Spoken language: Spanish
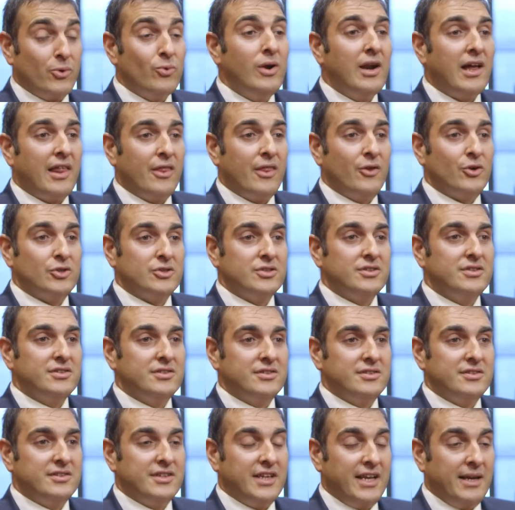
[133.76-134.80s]
un lado,
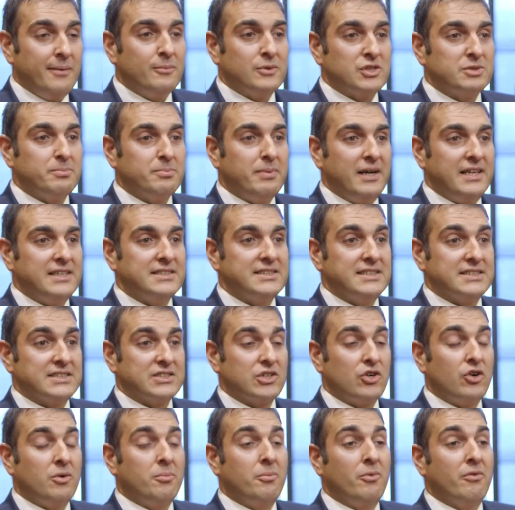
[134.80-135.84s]
tenemos países
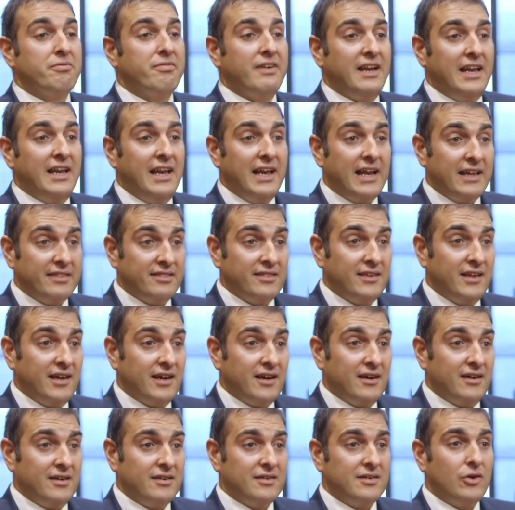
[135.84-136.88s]
como Finlandia,
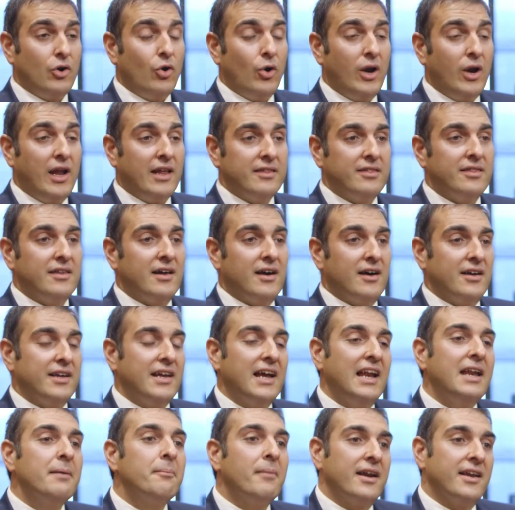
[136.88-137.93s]
Holanda y
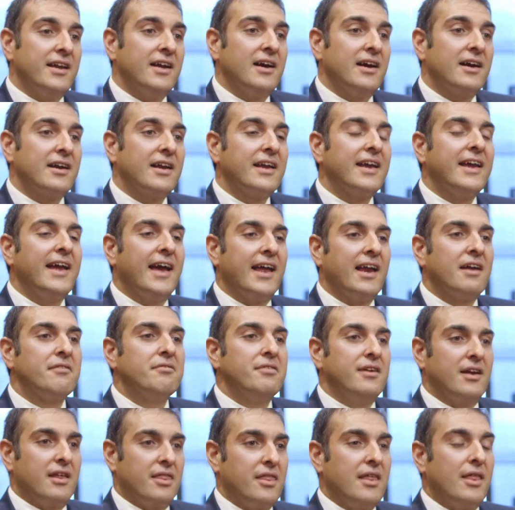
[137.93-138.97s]
Alemania que han
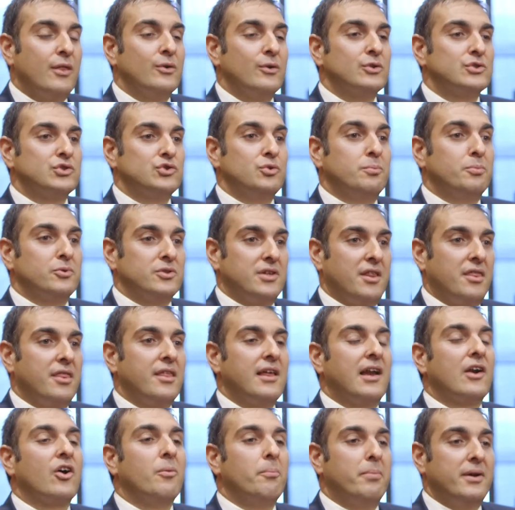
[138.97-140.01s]
afianzado su
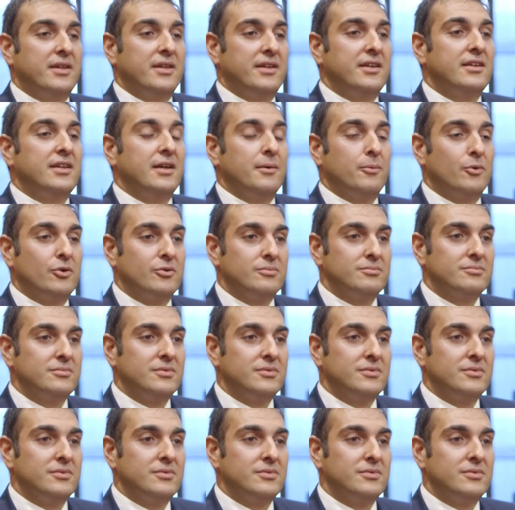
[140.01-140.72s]
potencial competitivo.